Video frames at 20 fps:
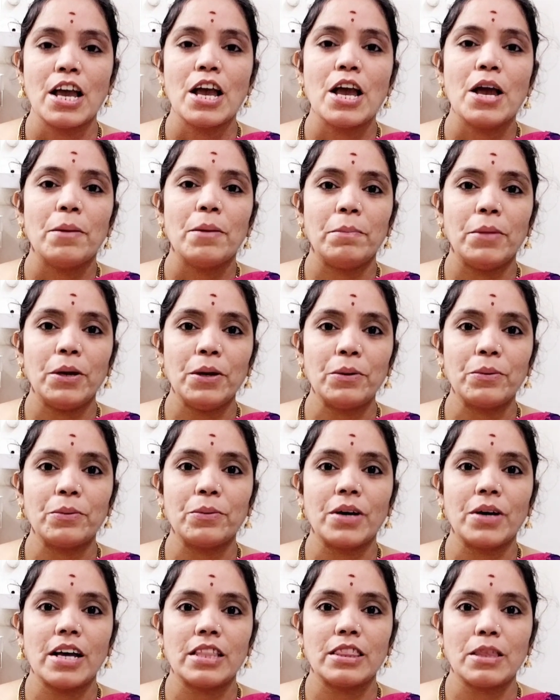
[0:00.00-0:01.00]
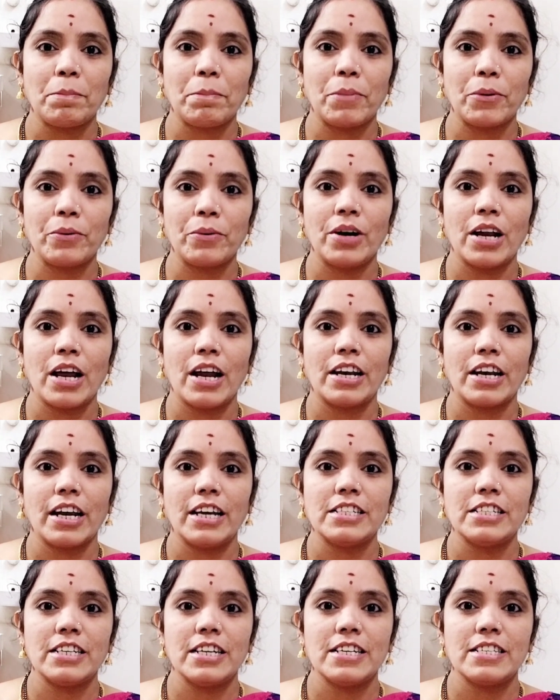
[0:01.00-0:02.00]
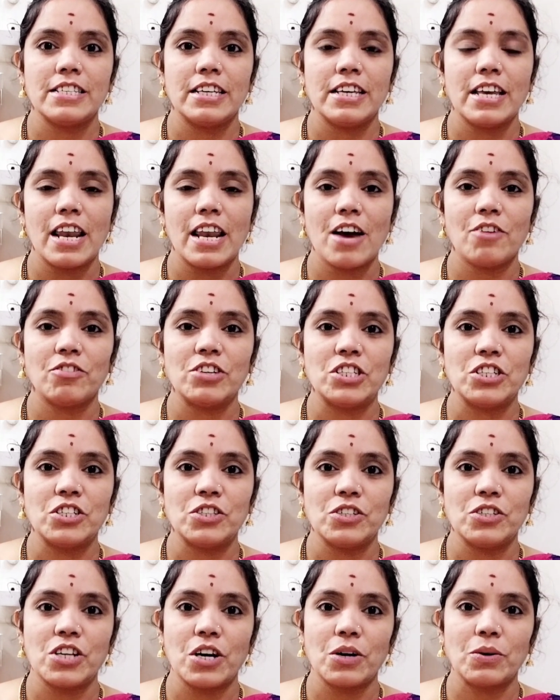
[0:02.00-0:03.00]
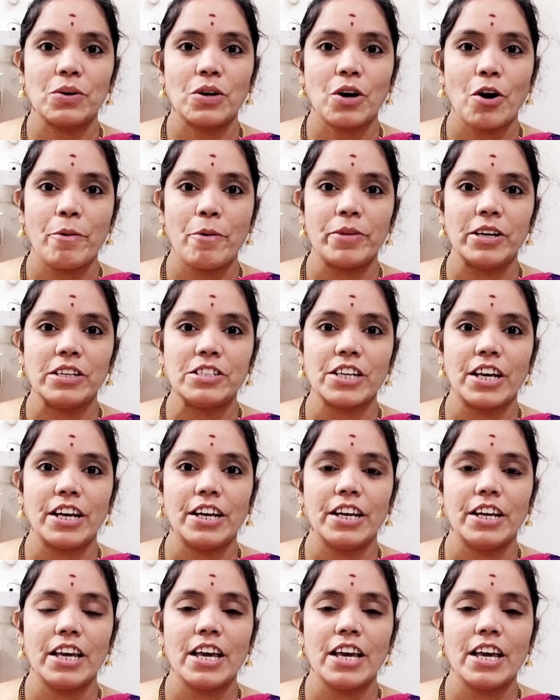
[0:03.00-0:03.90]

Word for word: మీరు కూడా తప్పకుండా ట్రై చేసి ఎలా వచ్చిందో నాకు కామెంట్ చేయండి